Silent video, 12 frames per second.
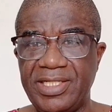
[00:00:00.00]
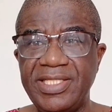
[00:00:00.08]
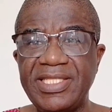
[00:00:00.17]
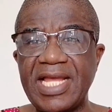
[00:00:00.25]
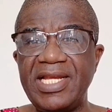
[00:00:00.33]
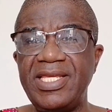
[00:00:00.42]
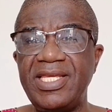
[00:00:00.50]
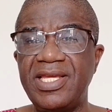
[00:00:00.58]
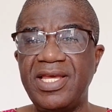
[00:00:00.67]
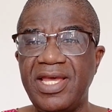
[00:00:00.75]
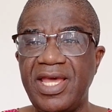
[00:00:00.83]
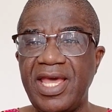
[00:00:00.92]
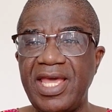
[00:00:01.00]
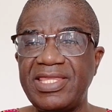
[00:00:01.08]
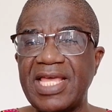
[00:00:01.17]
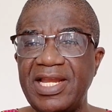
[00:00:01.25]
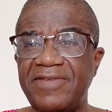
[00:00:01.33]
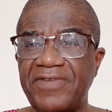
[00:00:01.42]
L'Italie
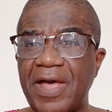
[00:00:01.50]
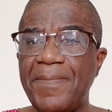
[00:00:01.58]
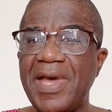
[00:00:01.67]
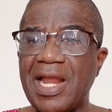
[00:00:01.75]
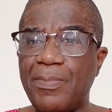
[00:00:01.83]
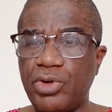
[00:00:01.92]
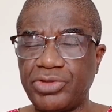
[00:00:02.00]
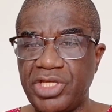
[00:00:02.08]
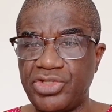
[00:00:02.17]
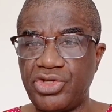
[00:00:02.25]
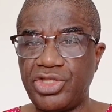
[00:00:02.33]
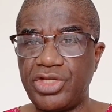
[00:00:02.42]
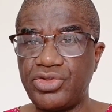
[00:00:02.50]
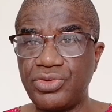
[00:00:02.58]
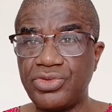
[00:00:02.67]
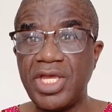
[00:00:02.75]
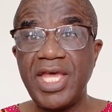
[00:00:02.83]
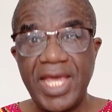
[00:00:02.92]
est allé frapper à la porte des uns et des
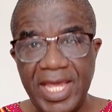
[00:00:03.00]
autres.